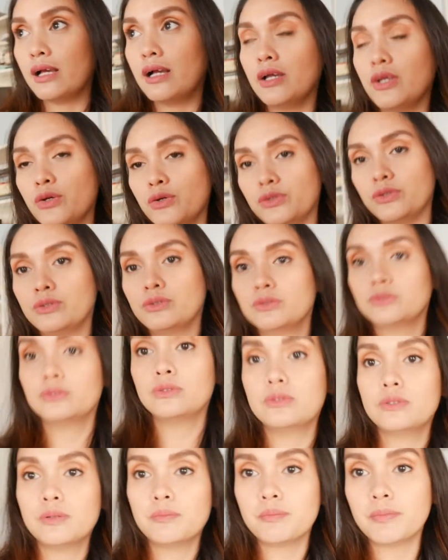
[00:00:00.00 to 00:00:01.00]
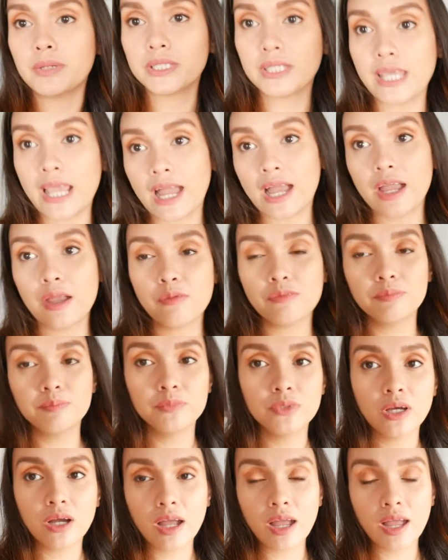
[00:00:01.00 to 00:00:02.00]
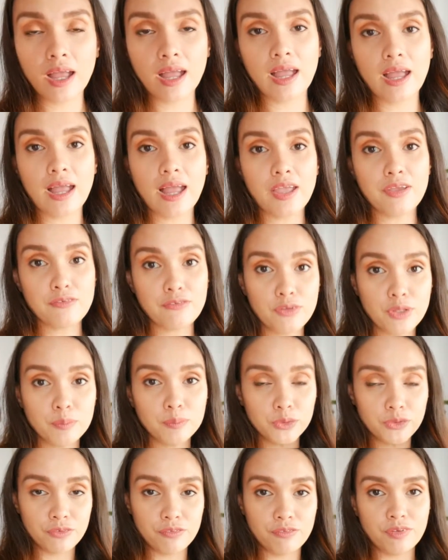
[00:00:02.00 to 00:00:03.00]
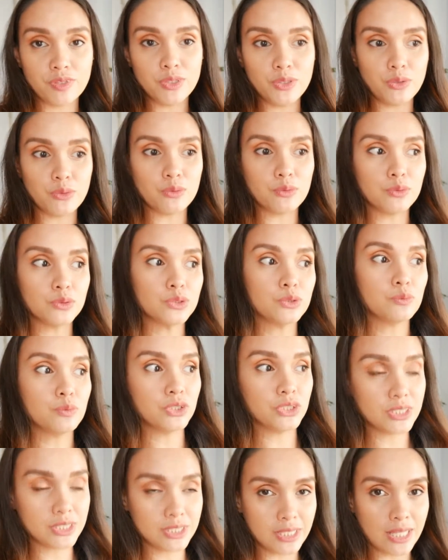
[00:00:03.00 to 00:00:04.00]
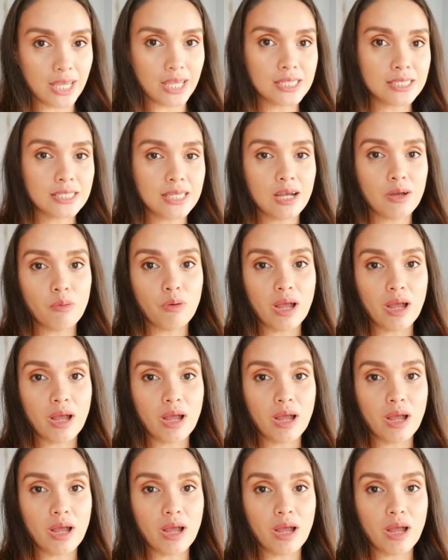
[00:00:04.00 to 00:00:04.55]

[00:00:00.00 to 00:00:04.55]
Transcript: Ayun. But yeah, I, the, I filmed two videos, which is nice.